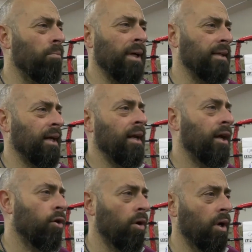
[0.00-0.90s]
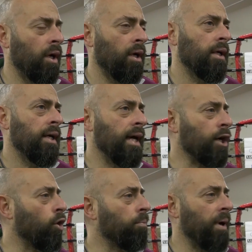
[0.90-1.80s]
con Mattarella e col,
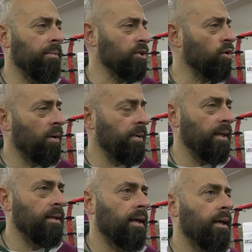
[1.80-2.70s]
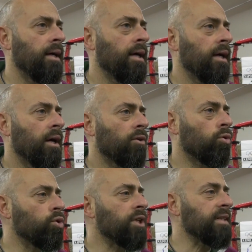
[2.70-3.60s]
e col Papa solamente.
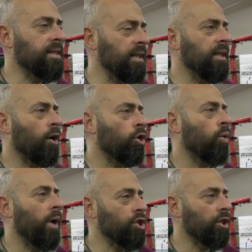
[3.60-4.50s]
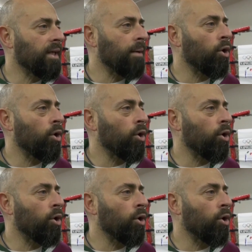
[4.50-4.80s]
Tu sei il sindaco di una città